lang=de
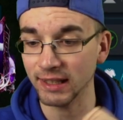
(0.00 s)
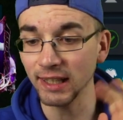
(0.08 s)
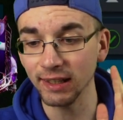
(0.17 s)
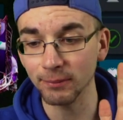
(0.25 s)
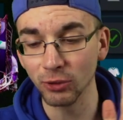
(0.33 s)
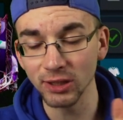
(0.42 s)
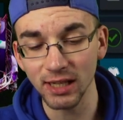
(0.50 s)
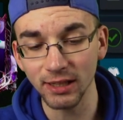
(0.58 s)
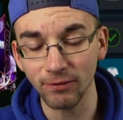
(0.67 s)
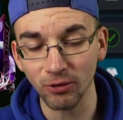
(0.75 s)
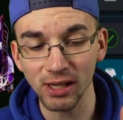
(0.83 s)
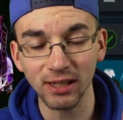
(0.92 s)
Ich muss ja die
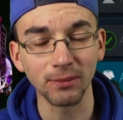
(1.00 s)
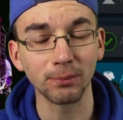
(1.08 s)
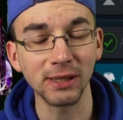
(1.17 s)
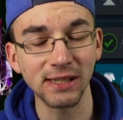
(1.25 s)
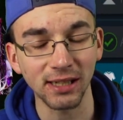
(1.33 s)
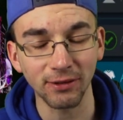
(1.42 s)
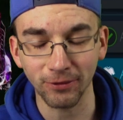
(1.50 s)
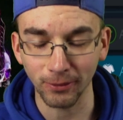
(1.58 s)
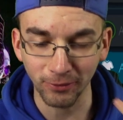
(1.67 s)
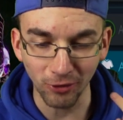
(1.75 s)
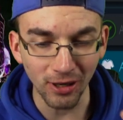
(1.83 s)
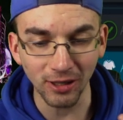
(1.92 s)
Folge ein bisschen im
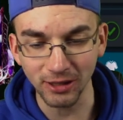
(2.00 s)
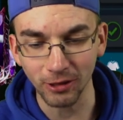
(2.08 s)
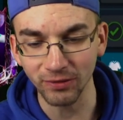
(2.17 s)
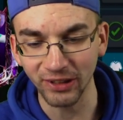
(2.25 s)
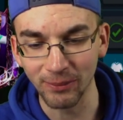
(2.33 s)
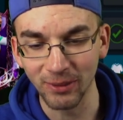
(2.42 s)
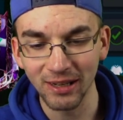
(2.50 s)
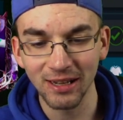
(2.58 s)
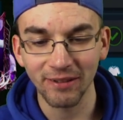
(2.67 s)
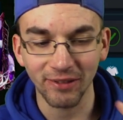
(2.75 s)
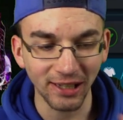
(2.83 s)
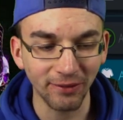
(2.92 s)
Voraus aufnehmen,
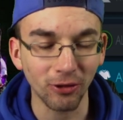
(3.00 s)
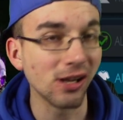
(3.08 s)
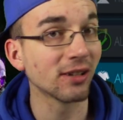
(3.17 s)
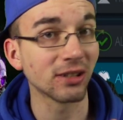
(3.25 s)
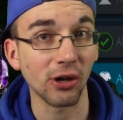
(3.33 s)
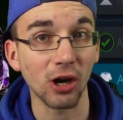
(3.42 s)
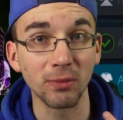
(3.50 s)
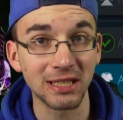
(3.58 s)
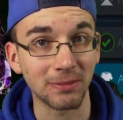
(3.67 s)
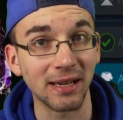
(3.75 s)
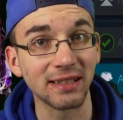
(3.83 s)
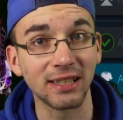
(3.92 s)
weil die Folge soll ja um
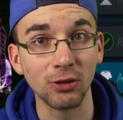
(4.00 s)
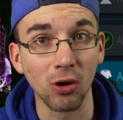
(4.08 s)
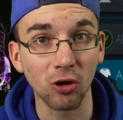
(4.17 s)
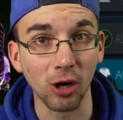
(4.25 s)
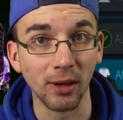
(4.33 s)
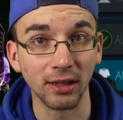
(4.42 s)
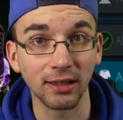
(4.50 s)
20 Uhr kommen.